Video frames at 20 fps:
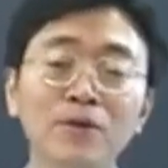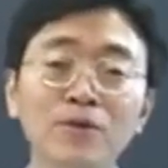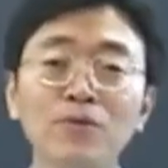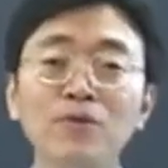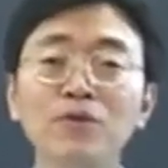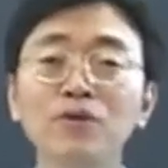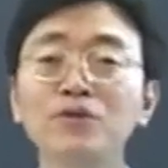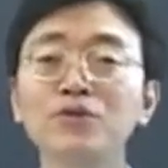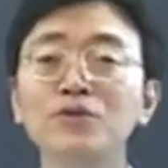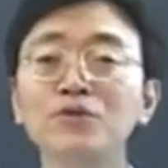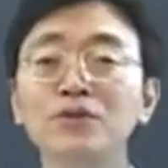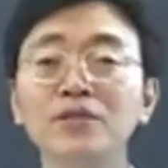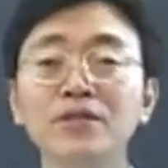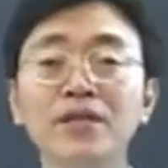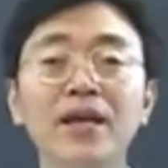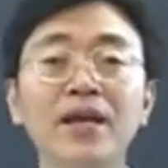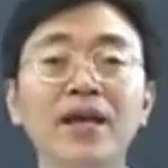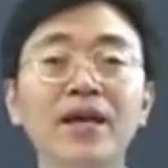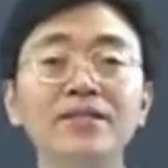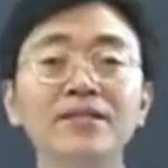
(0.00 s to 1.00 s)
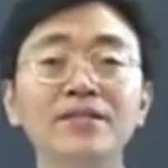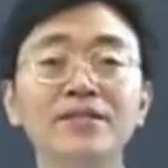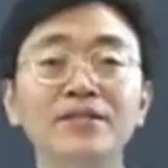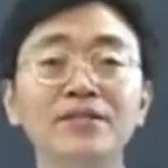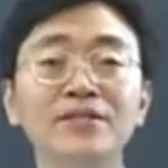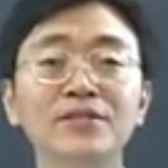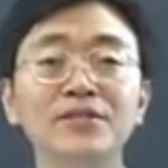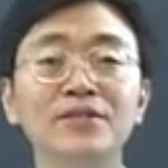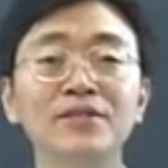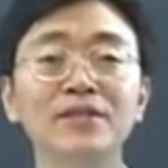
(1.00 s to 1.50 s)
过去将来进
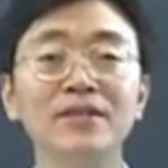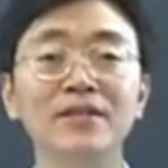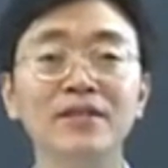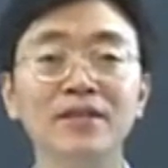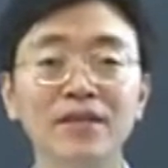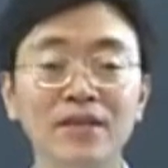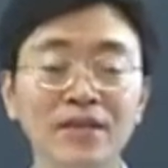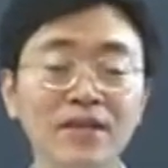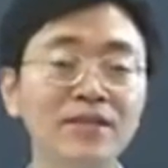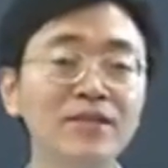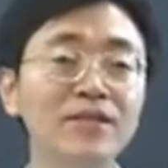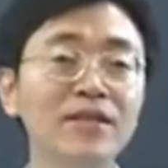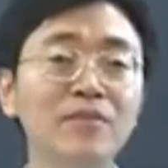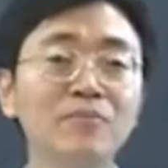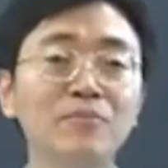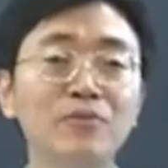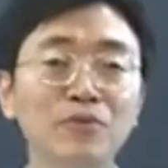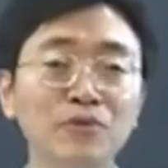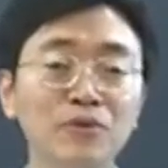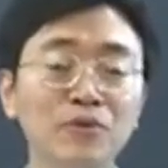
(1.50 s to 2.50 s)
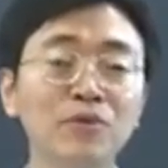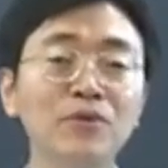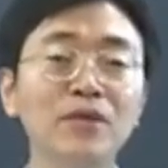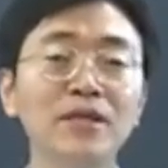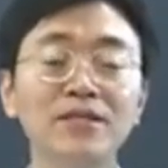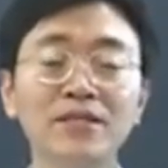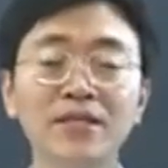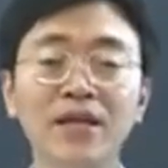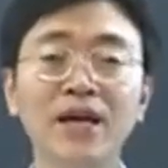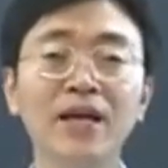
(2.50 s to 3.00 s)
行时跟这个普通
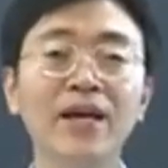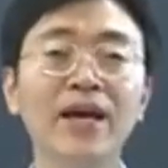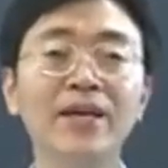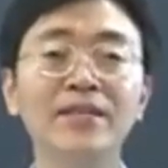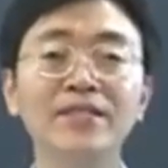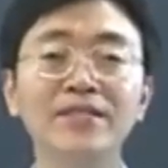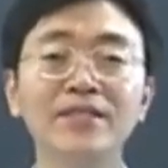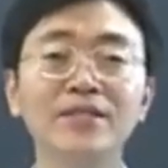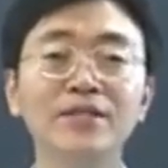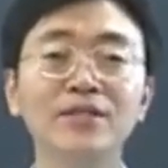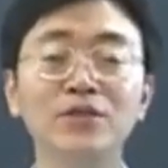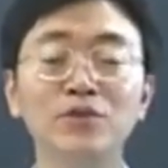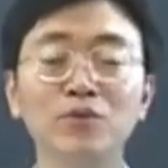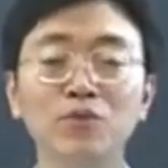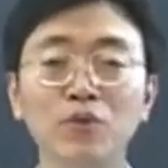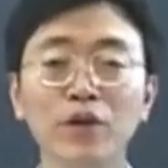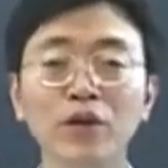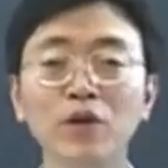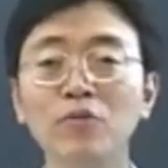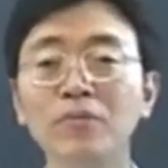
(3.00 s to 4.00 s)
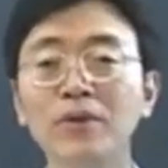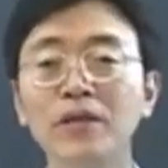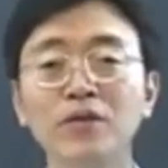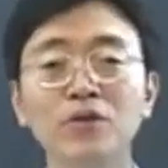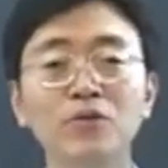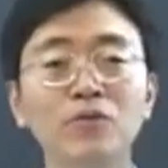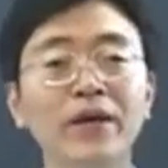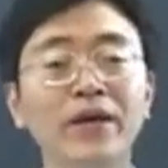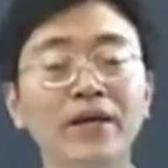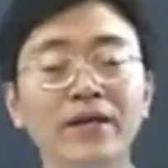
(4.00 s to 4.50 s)
的将来进行时 will be
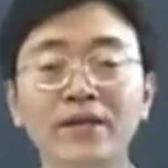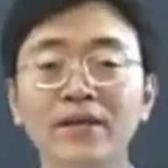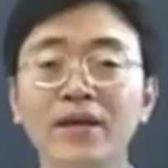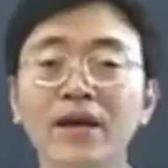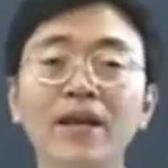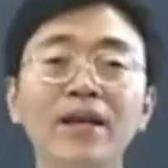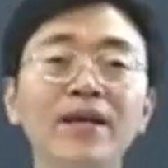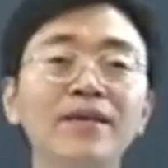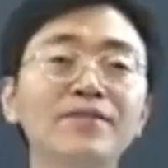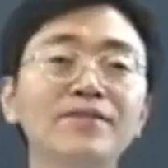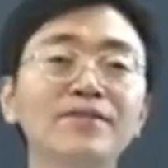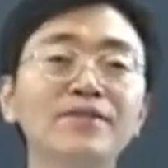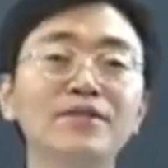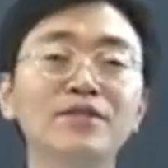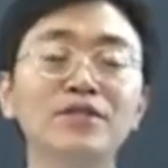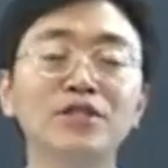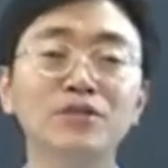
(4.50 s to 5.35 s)
doing 类似，